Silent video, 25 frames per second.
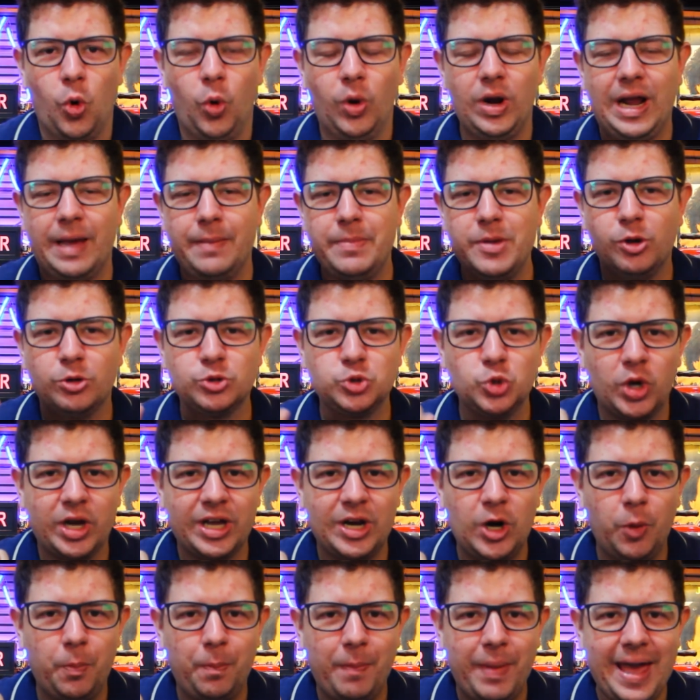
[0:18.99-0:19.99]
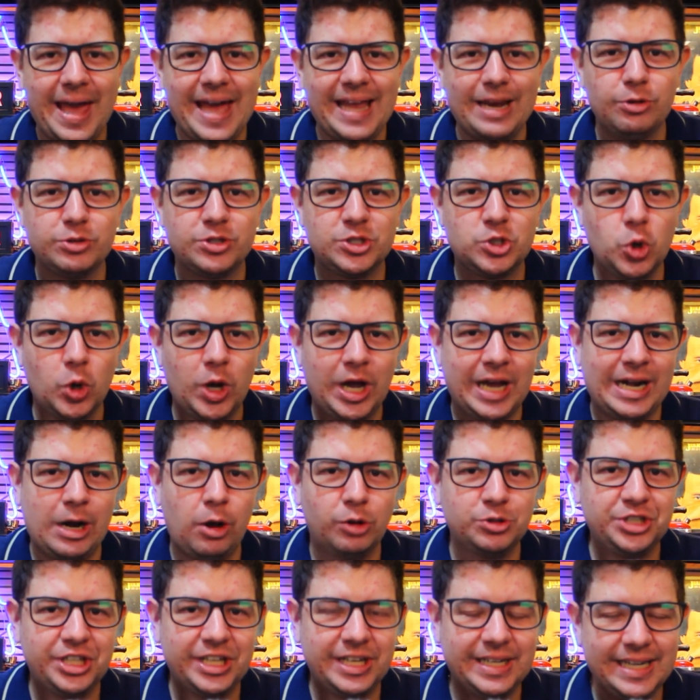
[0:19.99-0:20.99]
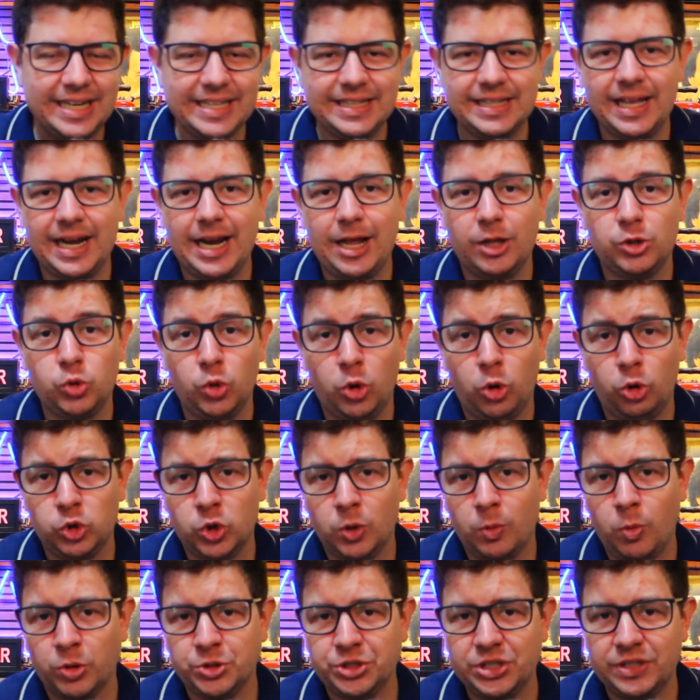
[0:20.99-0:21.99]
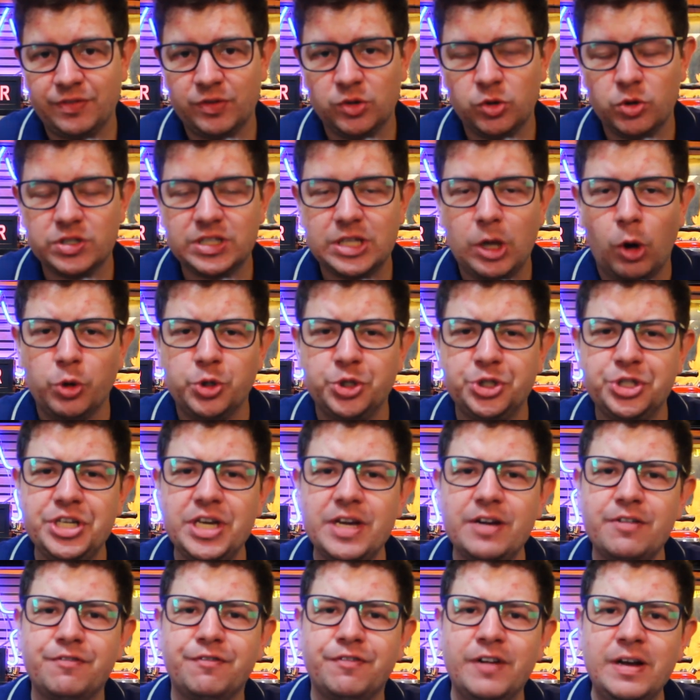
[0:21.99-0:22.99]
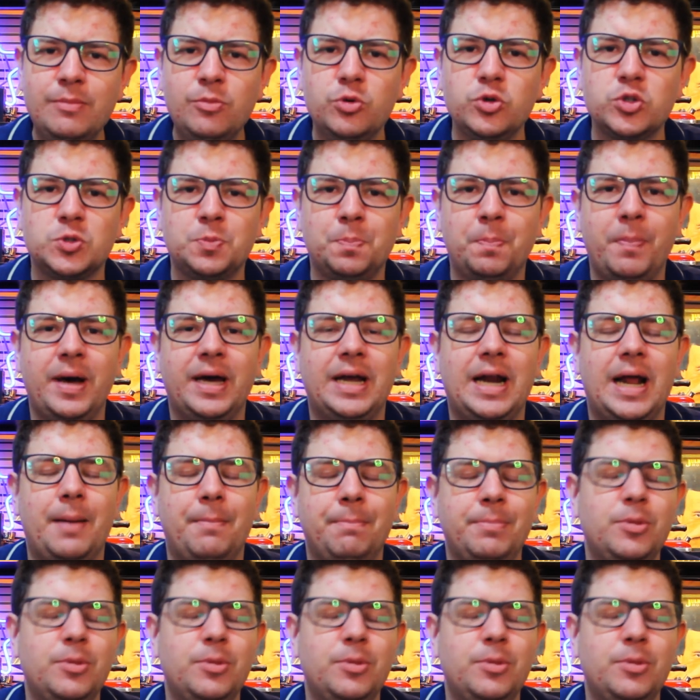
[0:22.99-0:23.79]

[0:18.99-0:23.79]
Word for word: Olá amigos do canal PL, o seu canal de literatura automotiva e nostalgia, vamos para